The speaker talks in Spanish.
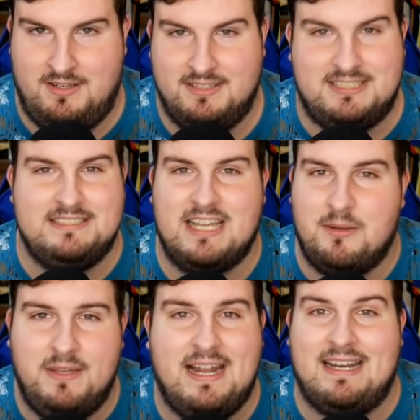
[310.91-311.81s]
si
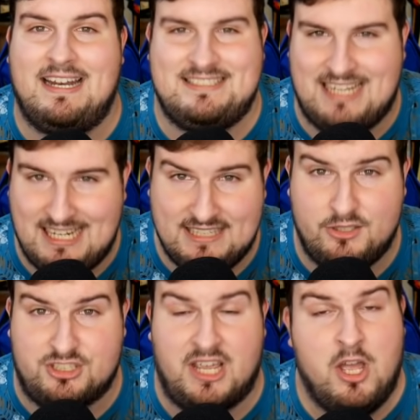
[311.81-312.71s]
termina
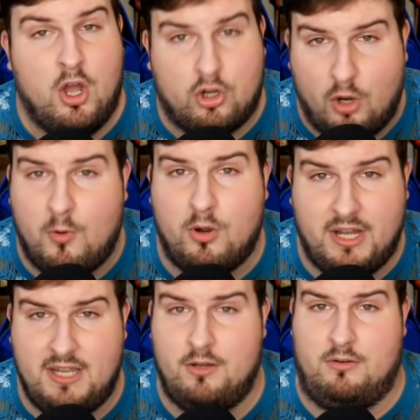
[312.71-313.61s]
saliéndose, como
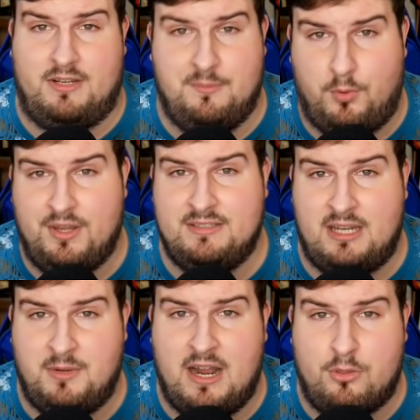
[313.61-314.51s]
creo que pueden
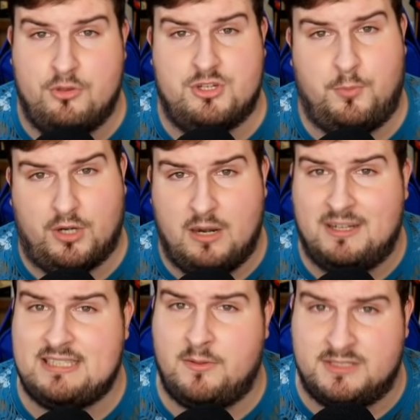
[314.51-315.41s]
terminar haciéndose porque el
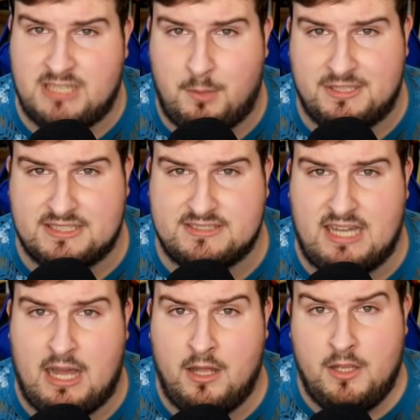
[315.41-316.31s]
Barça defensivamente
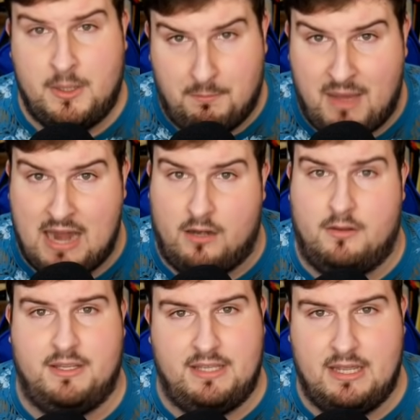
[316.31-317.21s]
está mal
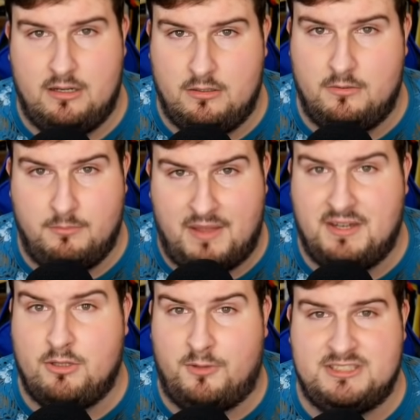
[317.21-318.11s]
y el
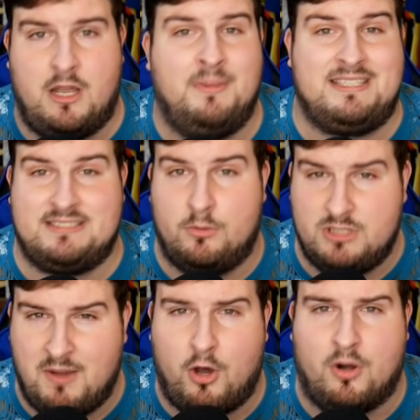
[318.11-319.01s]
Madrid ofensivamente esta
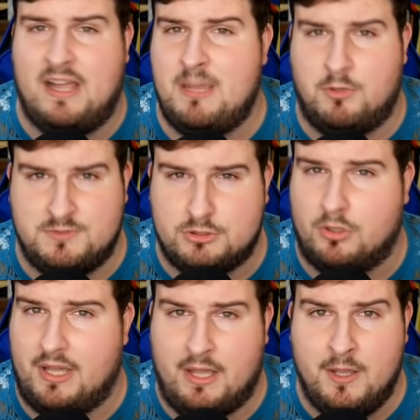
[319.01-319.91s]
última jornada ya hemos visto que